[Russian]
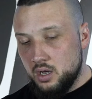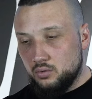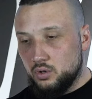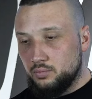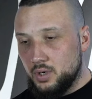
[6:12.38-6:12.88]

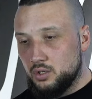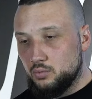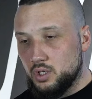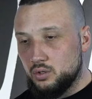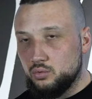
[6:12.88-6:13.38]
Вот,
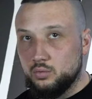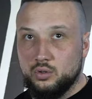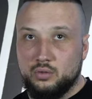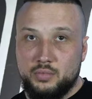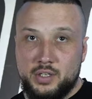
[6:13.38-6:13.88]
поэтому я
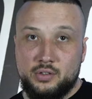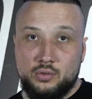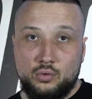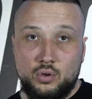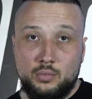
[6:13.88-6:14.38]
думаю,
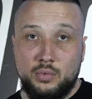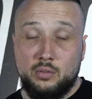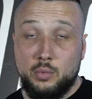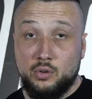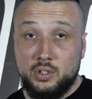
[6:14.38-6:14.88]
месяц-другой мы,
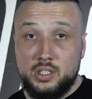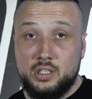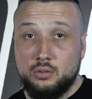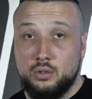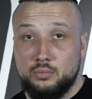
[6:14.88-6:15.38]
мы его
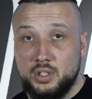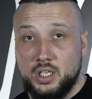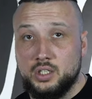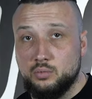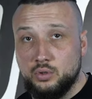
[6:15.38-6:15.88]
анонсируем, и
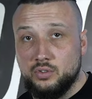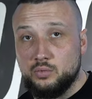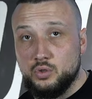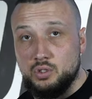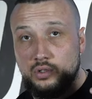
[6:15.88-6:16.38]
также будет
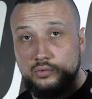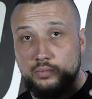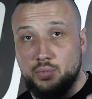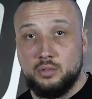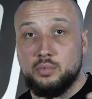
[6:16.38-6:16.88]
возможность его
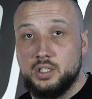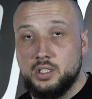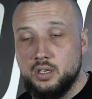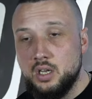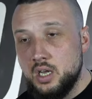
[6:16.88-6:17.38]

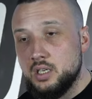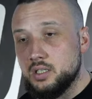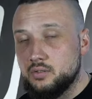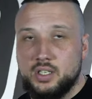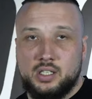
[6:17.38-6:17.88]
приобрести. Со
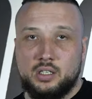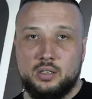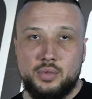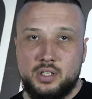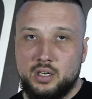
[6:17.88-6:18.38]
своей стороны
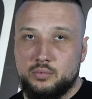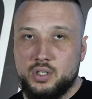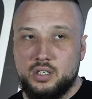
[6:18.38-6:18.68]
постараемся